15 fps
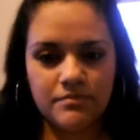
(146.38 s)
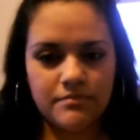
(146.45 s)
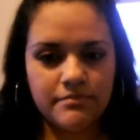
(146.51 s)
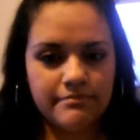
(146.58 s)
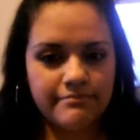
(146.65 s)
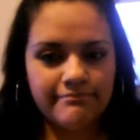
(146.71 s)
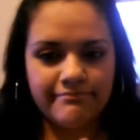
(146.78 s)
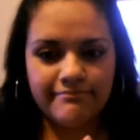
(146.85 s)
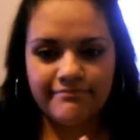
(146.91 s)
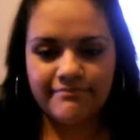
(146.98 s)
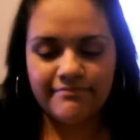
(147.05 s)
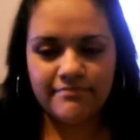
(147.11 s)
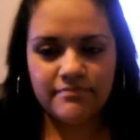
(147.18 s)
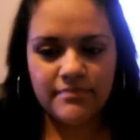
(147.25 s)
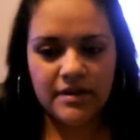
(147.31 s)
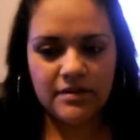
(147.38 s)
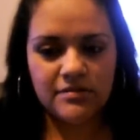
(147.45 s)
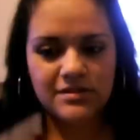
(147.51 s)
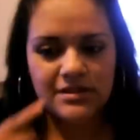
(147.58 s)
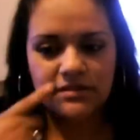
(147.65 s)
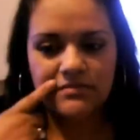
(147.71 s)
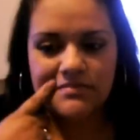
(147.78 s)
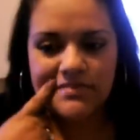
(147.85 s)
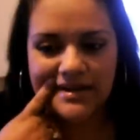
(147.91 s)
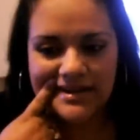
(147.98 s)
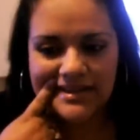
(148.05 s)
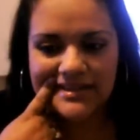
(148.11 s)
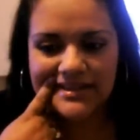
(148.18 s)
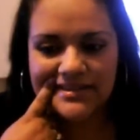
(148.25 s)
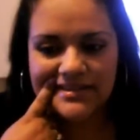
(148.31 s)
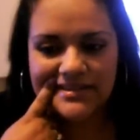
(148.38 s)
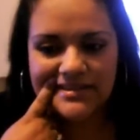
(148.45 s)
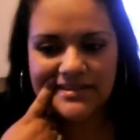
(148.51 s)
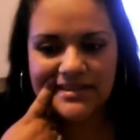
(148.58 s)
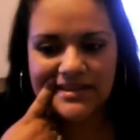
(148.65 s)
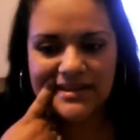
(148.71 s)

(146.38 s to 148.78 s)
mm, me gustan varias.